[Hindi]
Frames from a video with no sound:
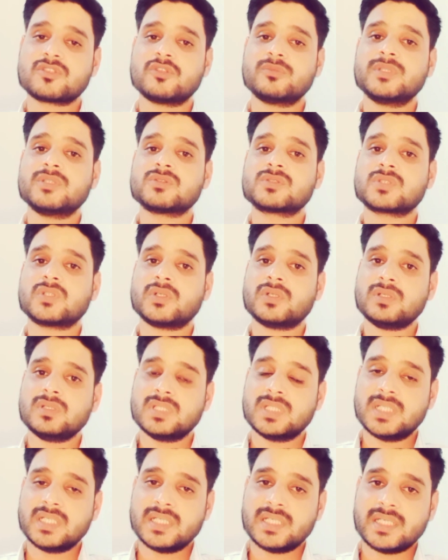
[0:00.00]
को भी उसको
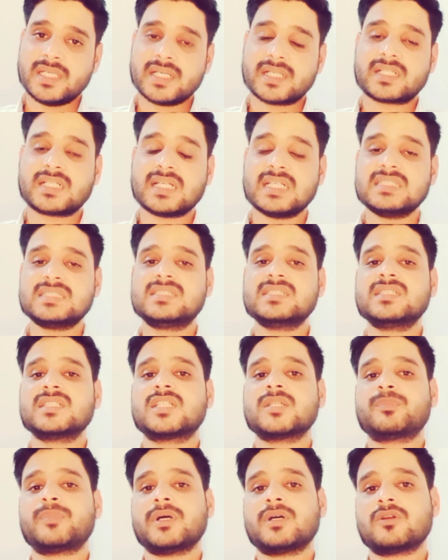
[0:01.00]
इक्कीस दिन
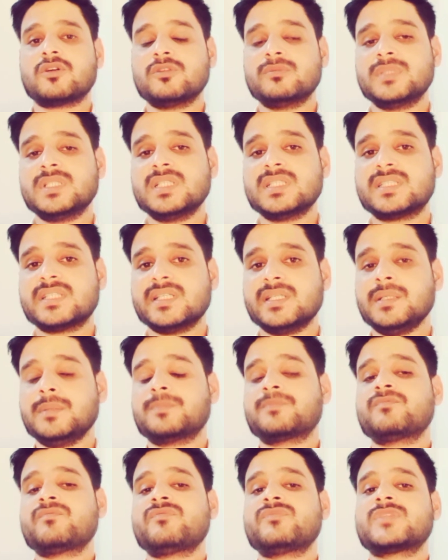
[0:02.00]
की पैरोल मिली थी
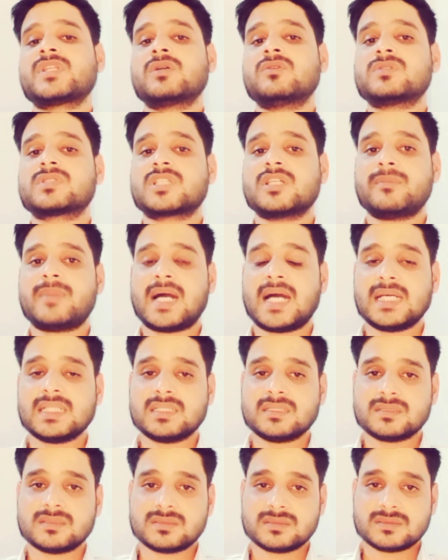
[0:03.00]
उसके
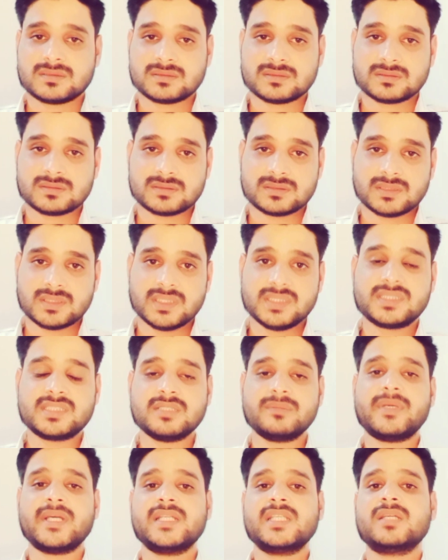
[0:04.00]
बाद
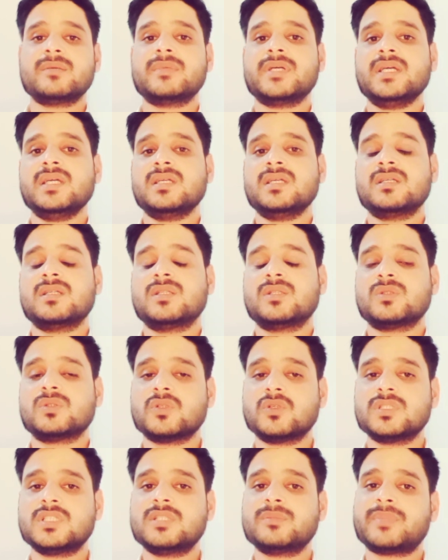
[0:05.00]
इसी महीने में
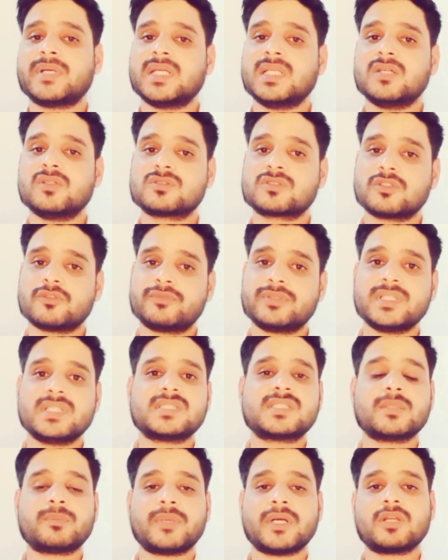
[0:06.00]
दो दिन पहले उसको फिर
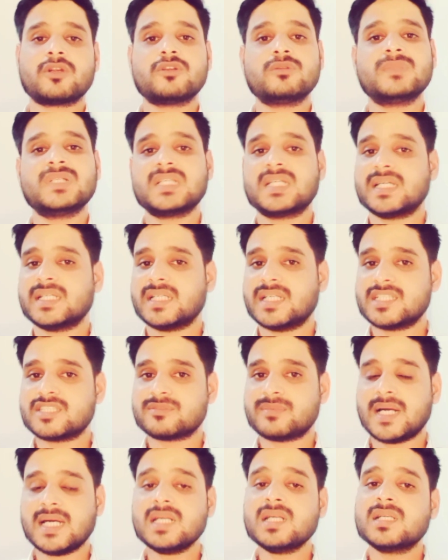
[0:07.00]
से पैरोल मिल गई है
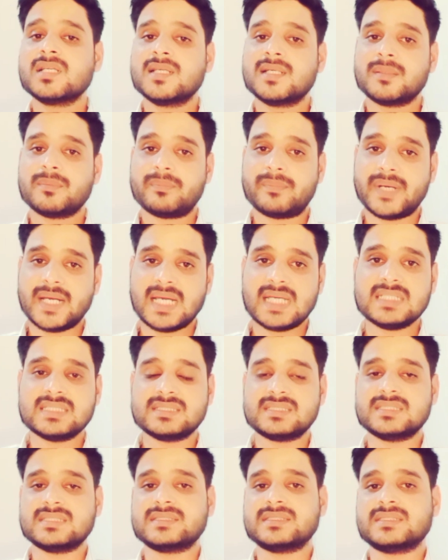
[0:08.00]
इस बार
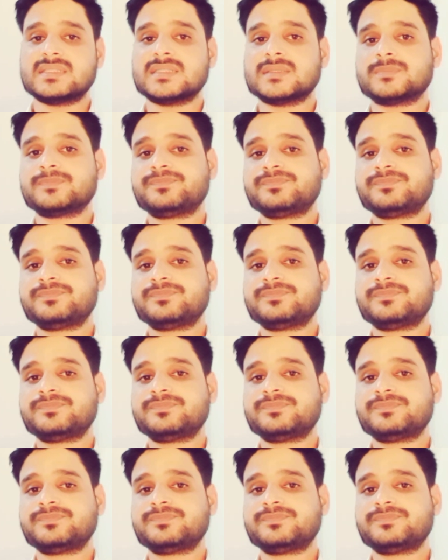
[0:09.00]
बयालीस दिन की